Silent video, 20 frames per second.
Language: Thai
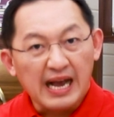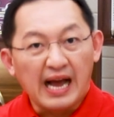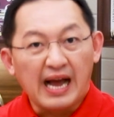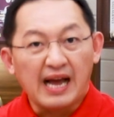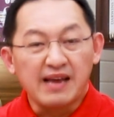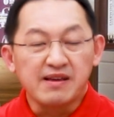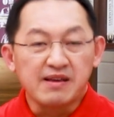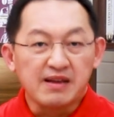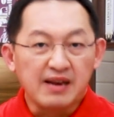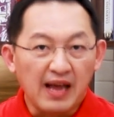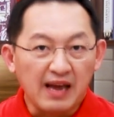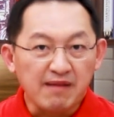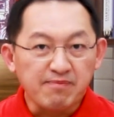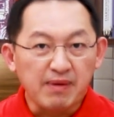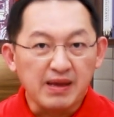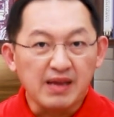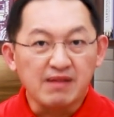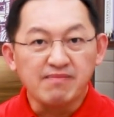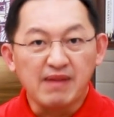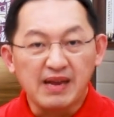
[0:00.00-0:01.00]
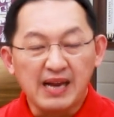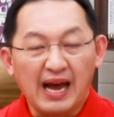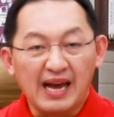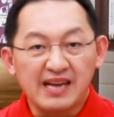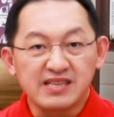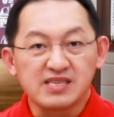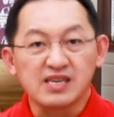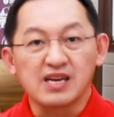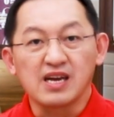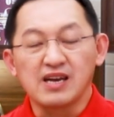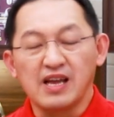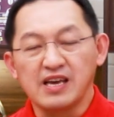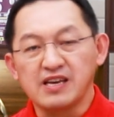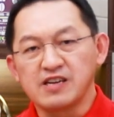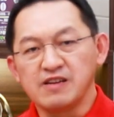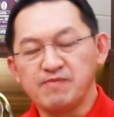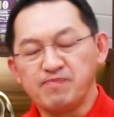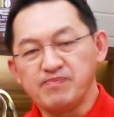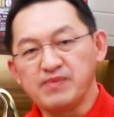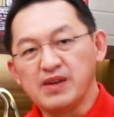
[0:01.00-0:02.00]
ขายแลกเปลี่ยนไม่ได้จะเกิดอะไร
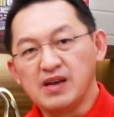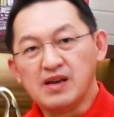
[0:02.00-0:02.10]
ขึ้น